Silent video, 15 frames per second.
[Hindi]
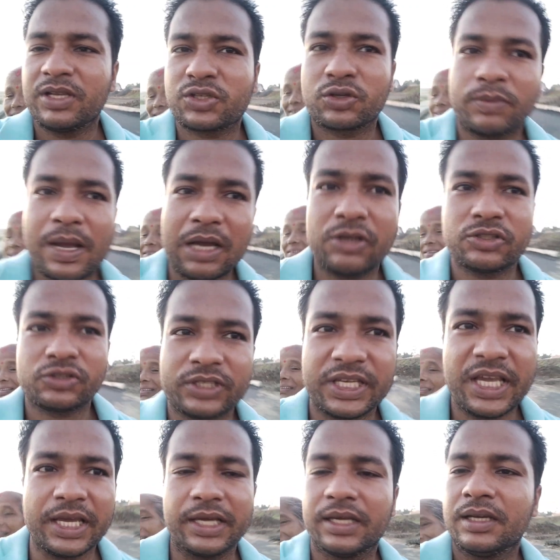हमें सुबह हो
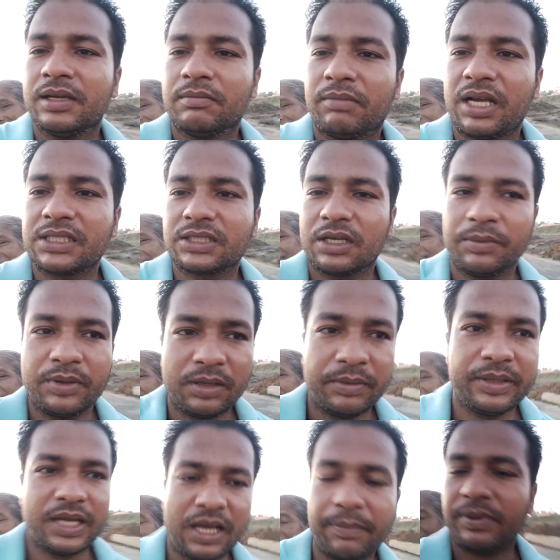चुकी है बस अभी
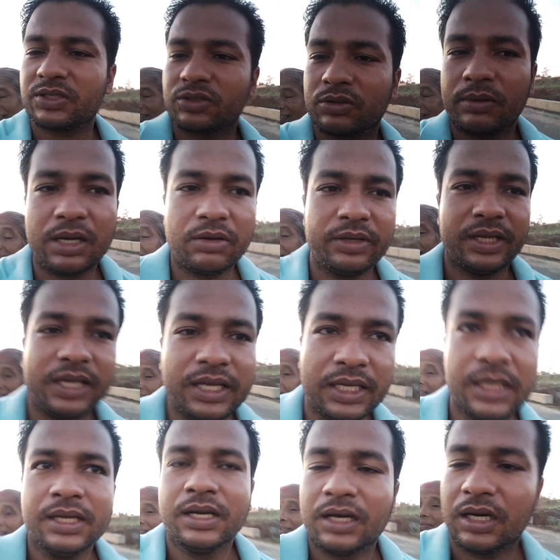अभी यहाँ पे सुबह हुई
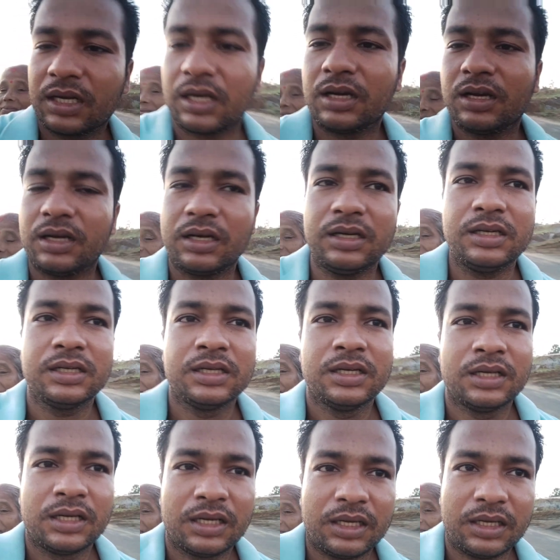है और
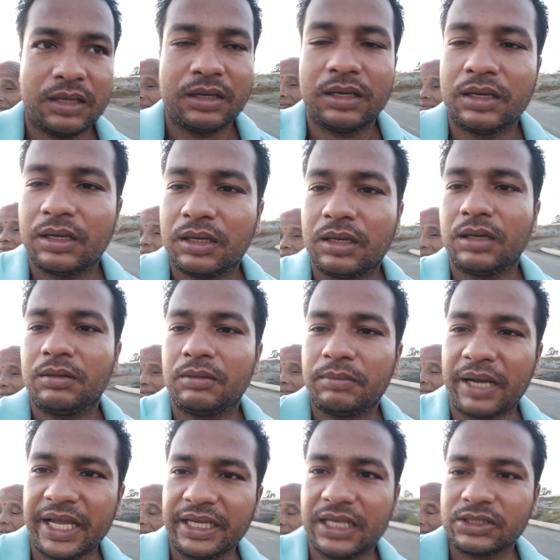आ,
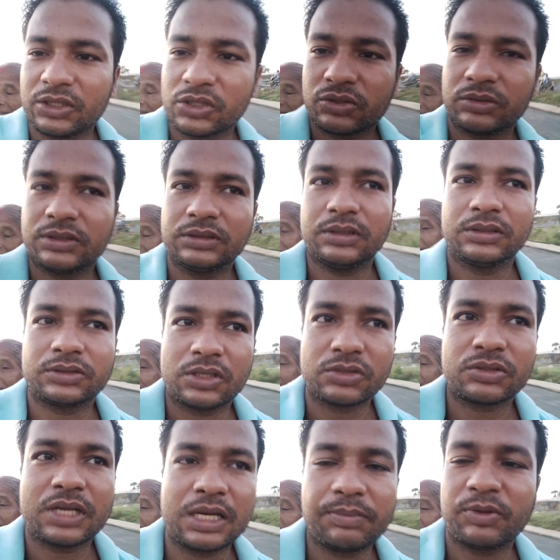भाई का ससुर
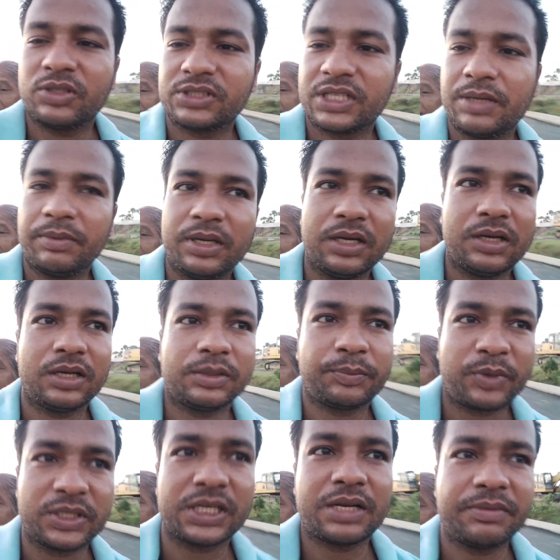ससुराल पहुँचने में और
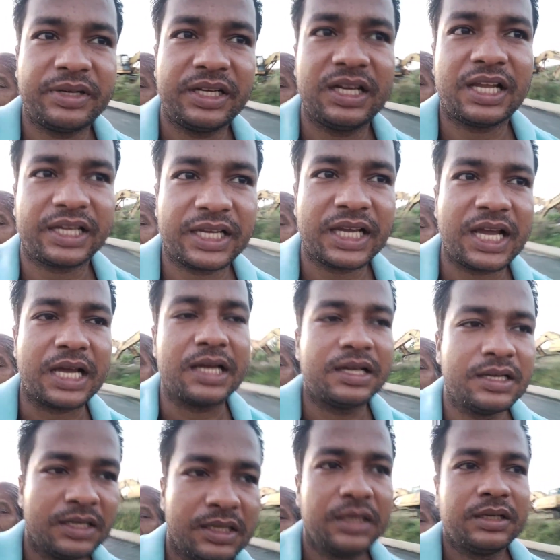पंद्रह मिनट लगेगा
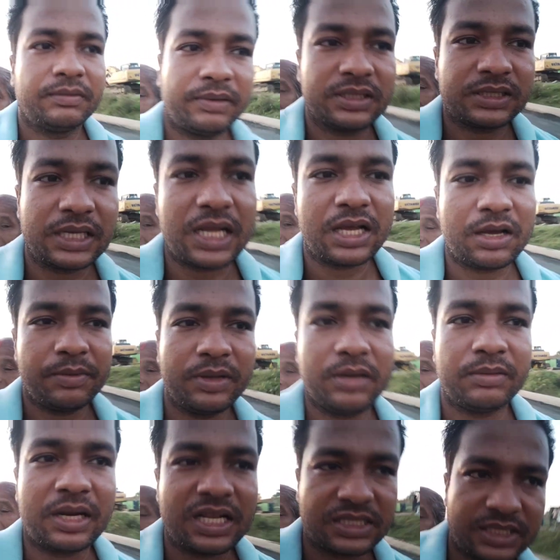बस
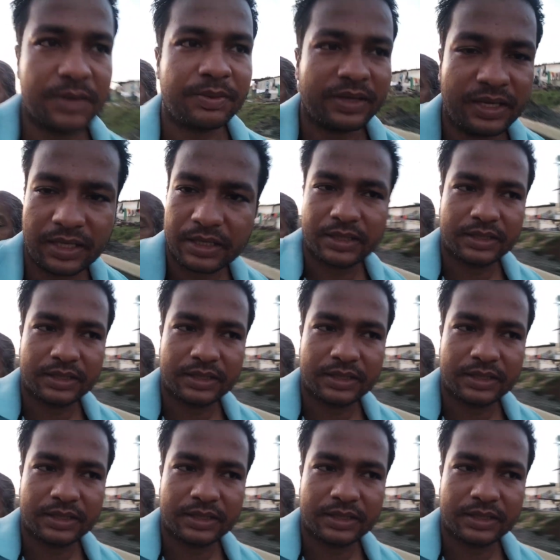अभी हम रास्ते पे